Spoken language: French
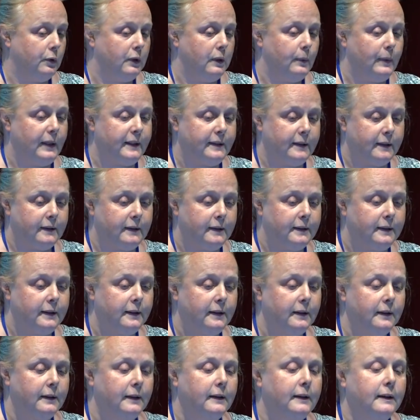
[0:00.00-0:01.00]
les
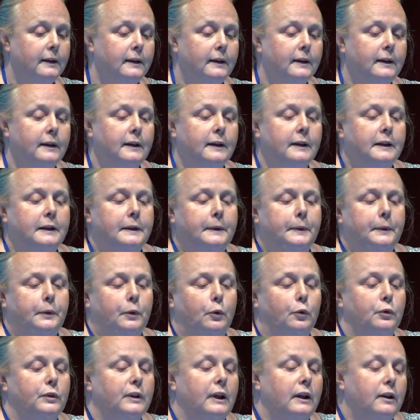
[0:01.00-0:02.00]
maternités.
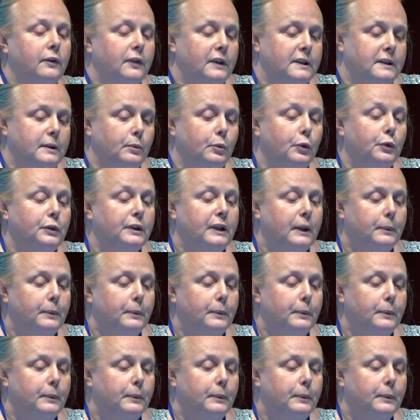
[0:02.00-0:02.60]
On a effectivement une